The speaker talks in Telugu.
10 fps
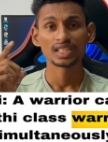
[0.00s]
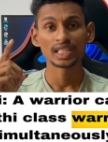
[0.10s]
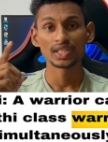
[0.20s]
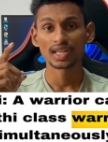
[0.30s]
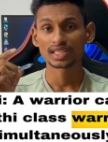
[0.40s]

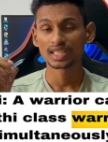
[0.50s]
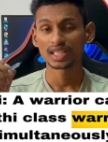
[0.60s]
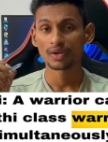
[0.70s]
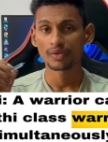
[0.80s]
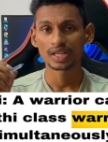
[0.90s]
ఏడు లక్షల
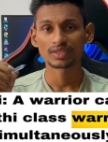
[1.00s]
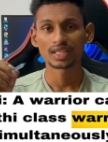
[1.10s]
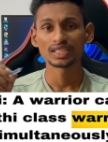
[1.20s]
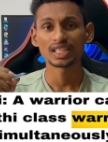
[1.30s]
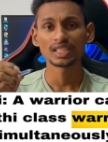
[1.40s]
ఇరవై వేల
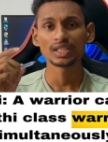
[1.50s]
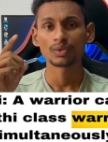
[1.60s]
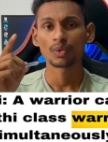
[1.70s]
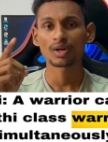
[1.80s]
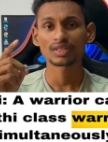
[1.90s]
సైన్యాన్ని
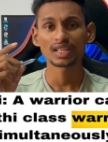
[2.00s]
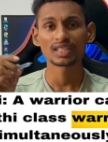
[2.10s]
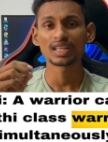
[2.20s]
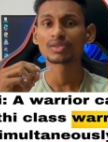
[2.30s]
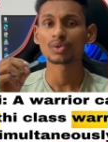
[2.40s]

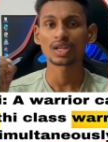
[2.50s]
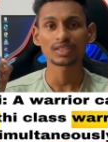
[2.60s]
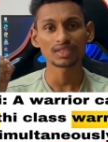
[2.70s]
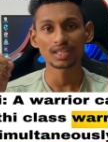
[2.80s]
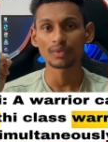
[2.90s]
ఒక్కసారిగా
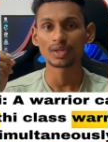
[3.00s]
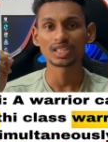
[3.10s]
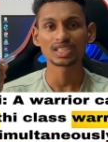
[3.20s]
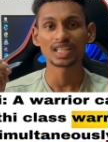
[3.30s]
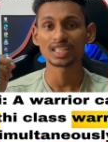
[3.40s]
సునాయసంగా
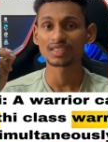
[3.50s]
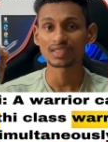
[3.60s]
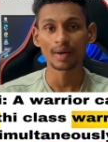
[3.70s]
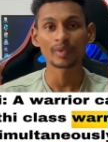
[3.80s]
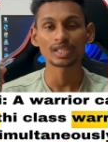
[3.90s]
ఓడించగలిగే
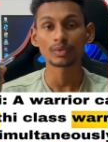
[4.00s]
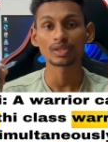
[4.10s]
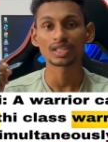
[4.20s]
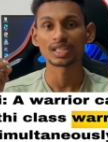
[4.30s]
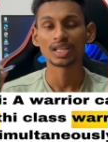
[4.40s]
సామర్థ్యం ఉంది